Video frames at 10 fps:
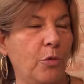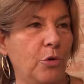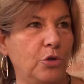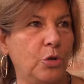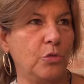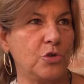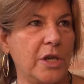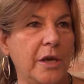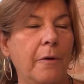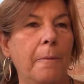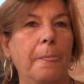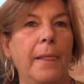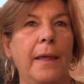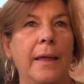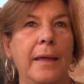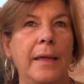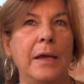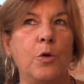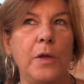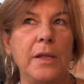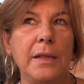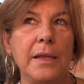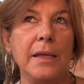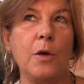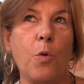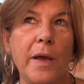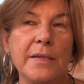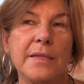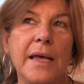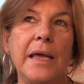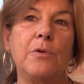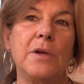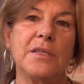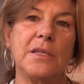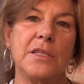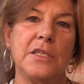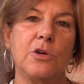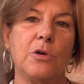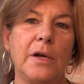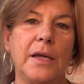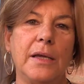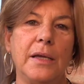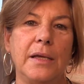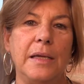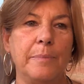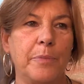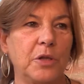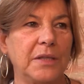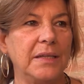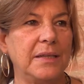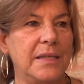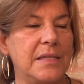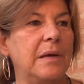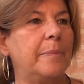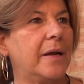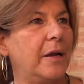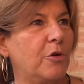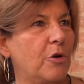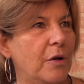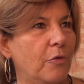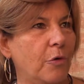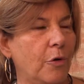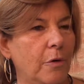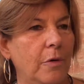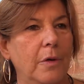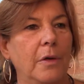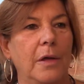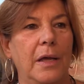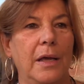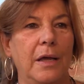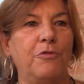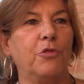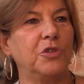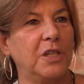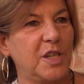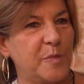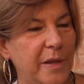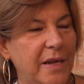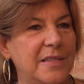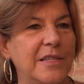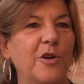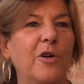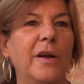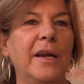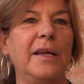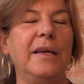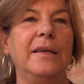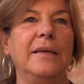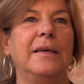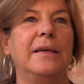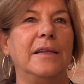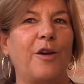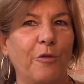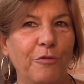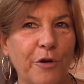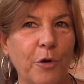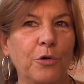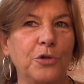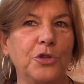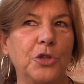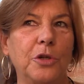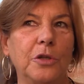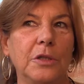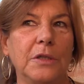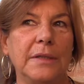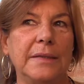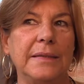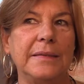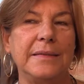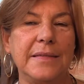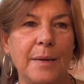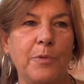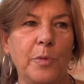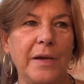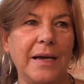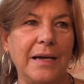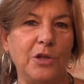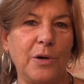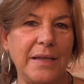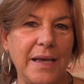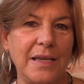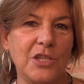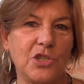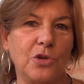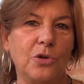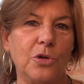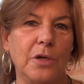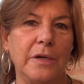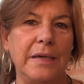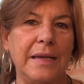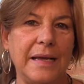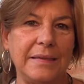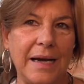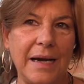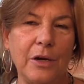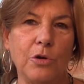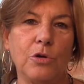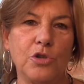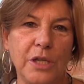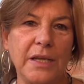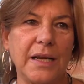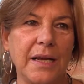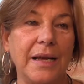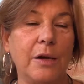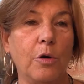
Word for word: molto il museo eh, e quindi questa è una sezione importantissima per il loro lavoro eh, fonte di ispirazione, eh, di confronto. Eh, si sta pubblicando adesso il catalogo generale